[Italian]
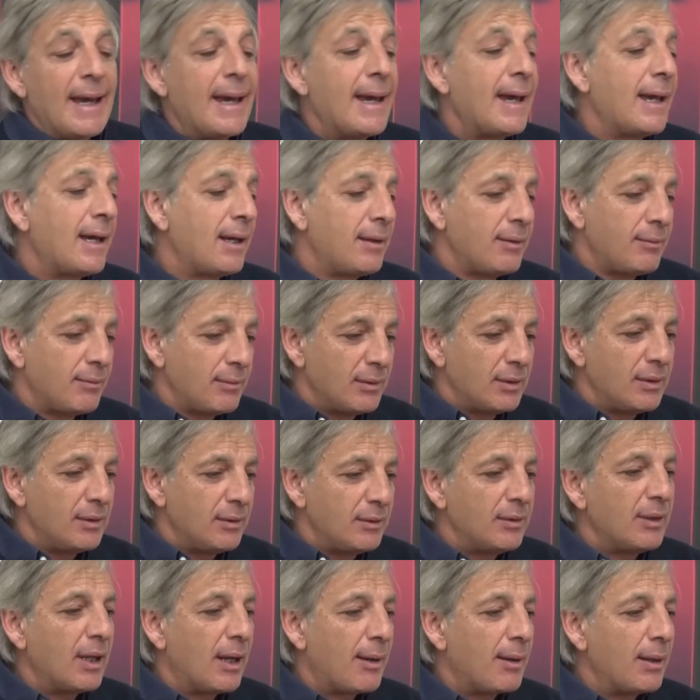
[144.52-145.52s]
Eh,
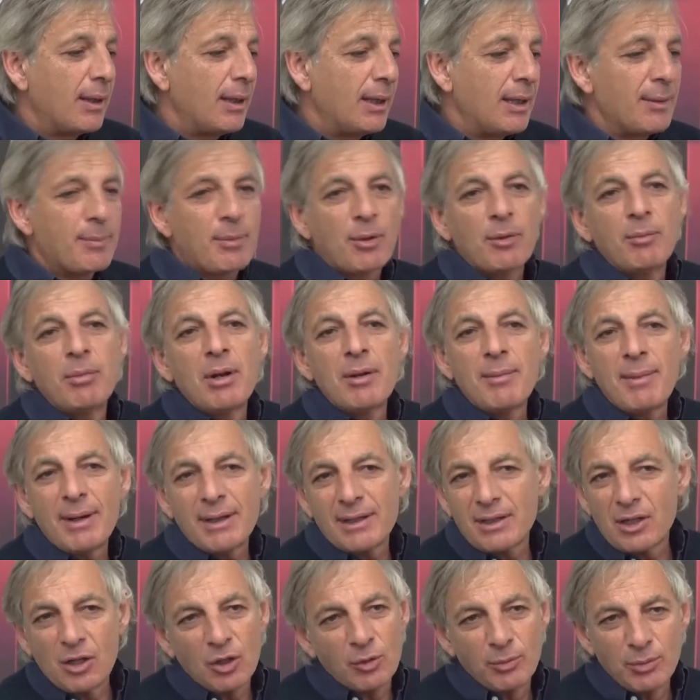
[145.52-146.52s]
mm, la, le
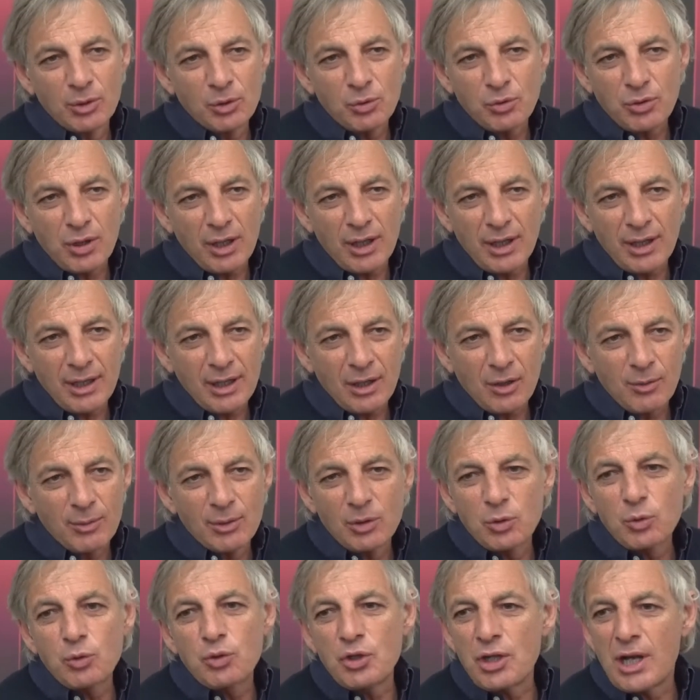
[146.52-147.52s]
problematiche come, tutte, come,
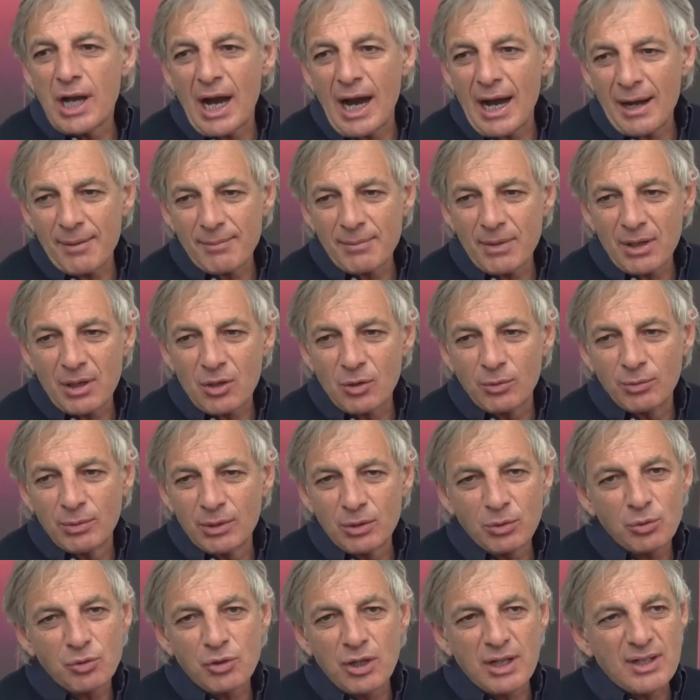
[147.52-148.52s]
tutti i cambi, come
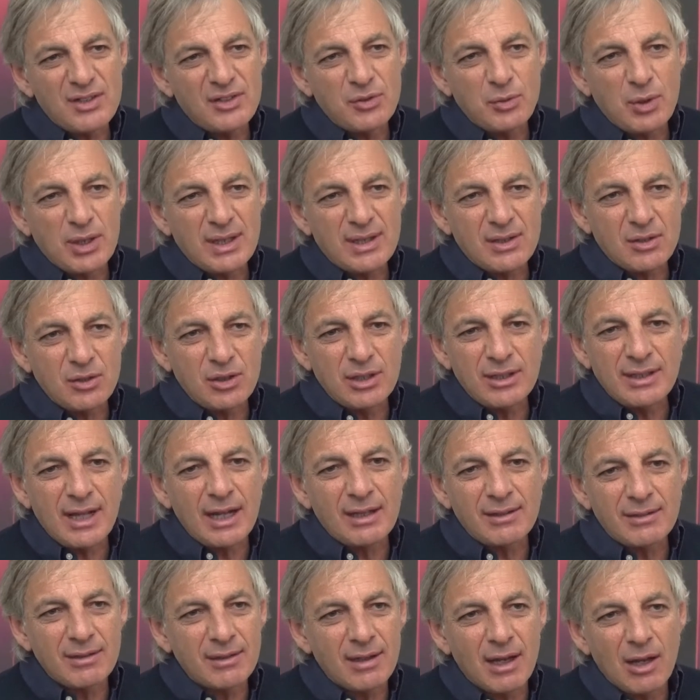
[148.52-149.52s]
tutte le situazioni
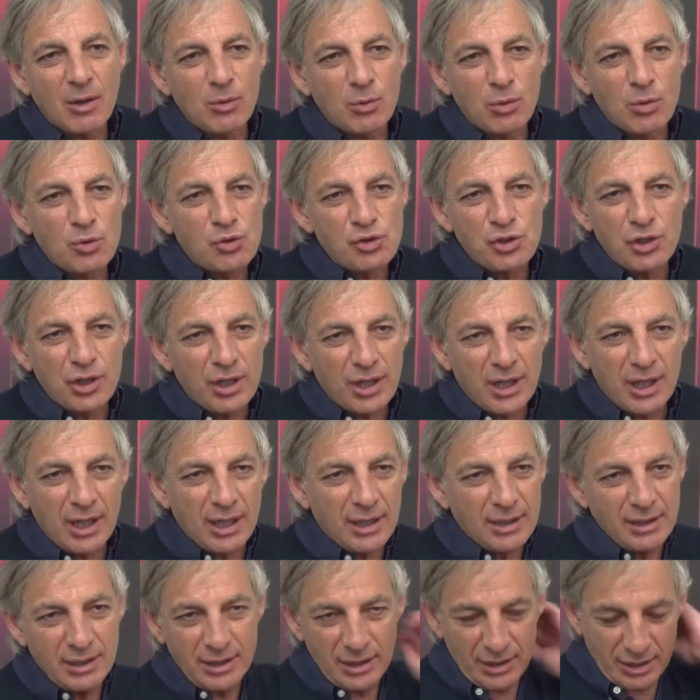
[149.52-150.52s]
tattiche uno cerca
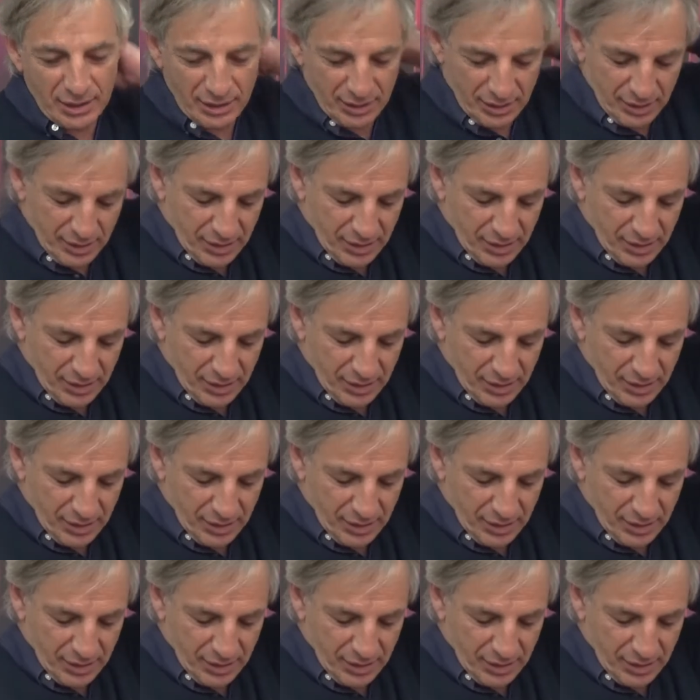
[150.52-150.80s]
di,